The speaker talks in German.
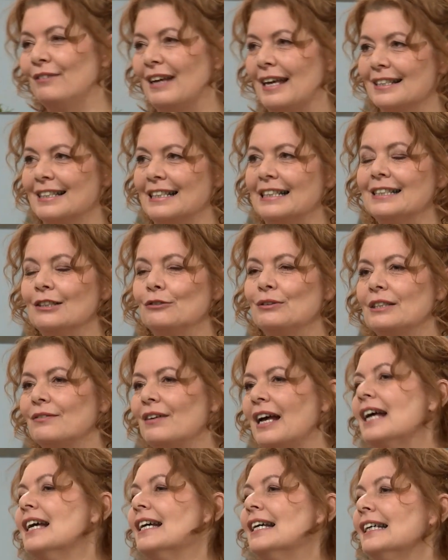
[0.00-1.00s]
bin, wer es ist.
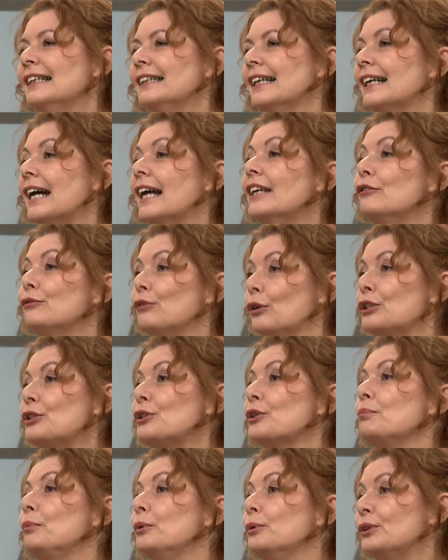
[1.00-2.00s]
Und zwar der
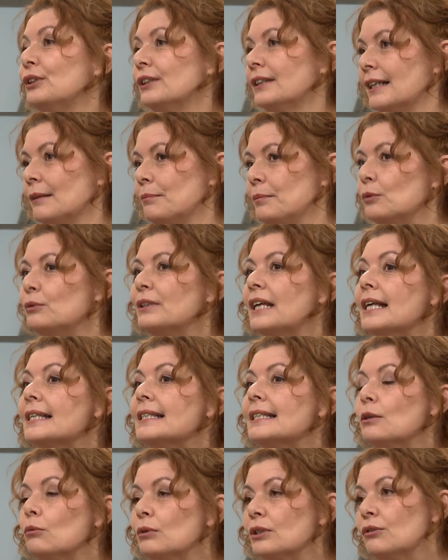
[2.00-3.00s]
kalifornische Blütenkrebs. Und
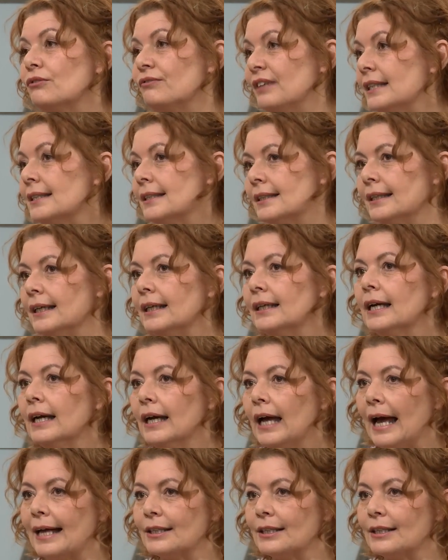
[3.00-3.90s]
der ist so, so winzig.